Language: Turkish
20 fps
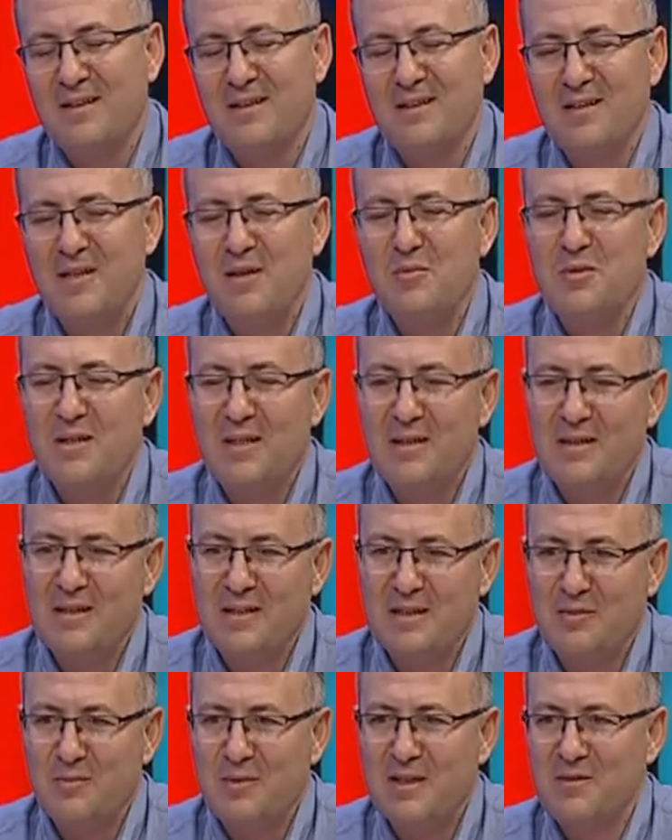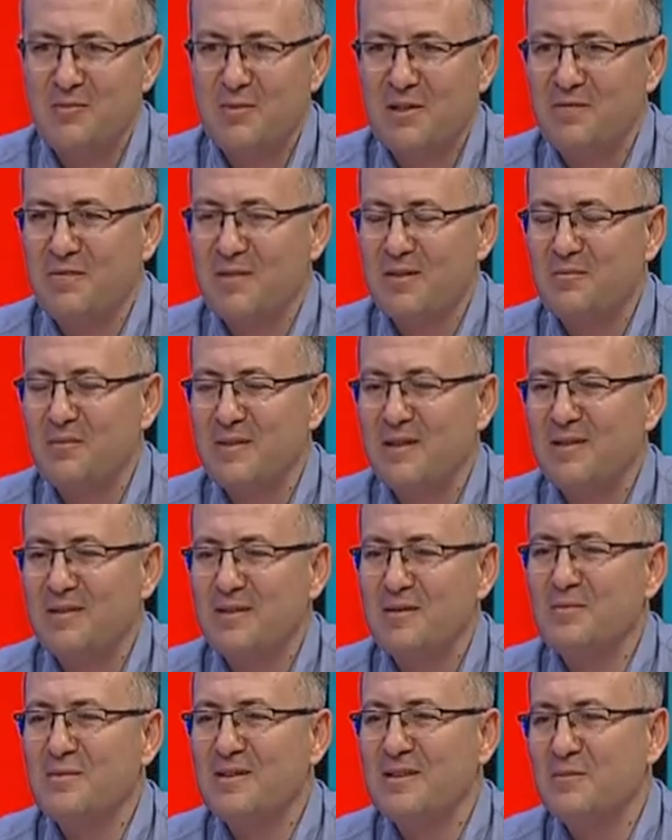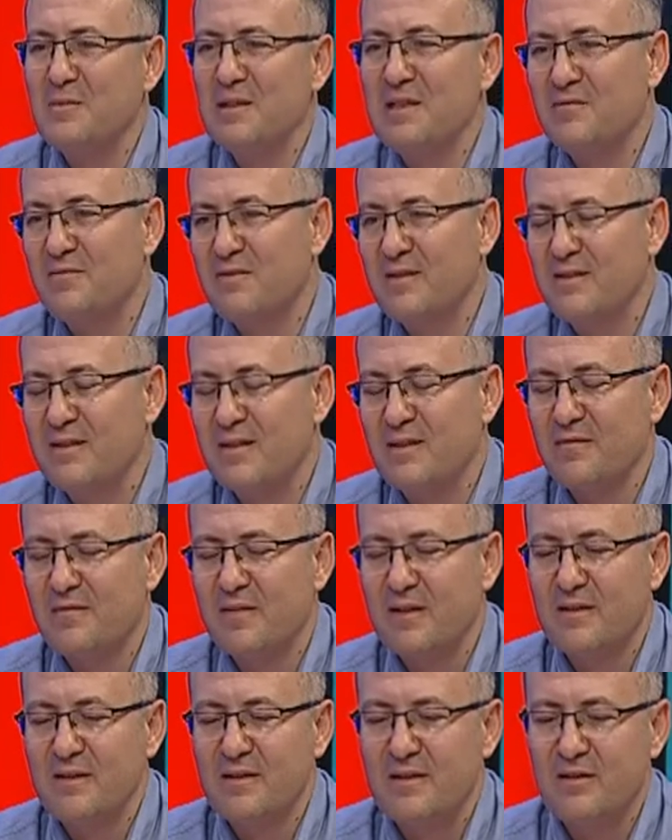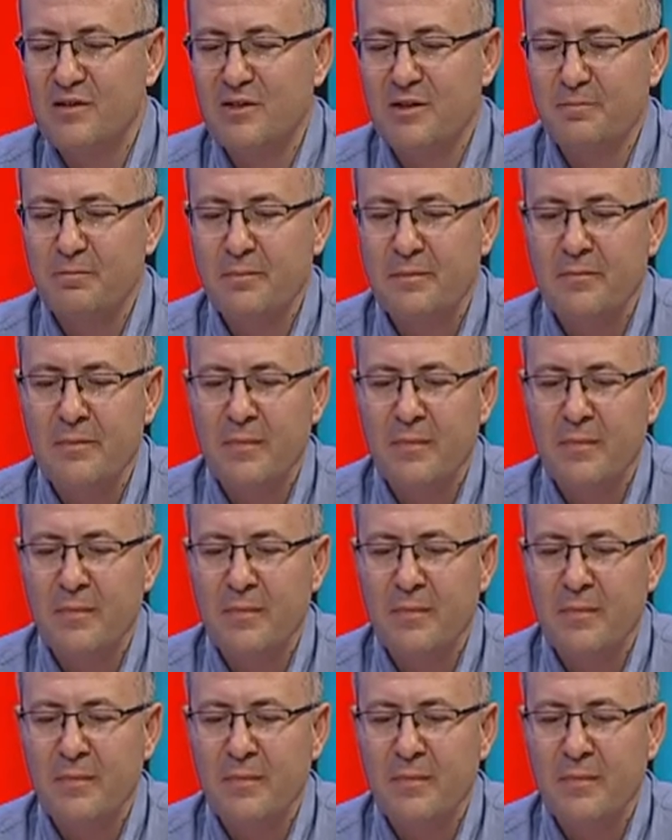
e, hemşerilerime hizmet verme anlamında bana fırsat verdiği için.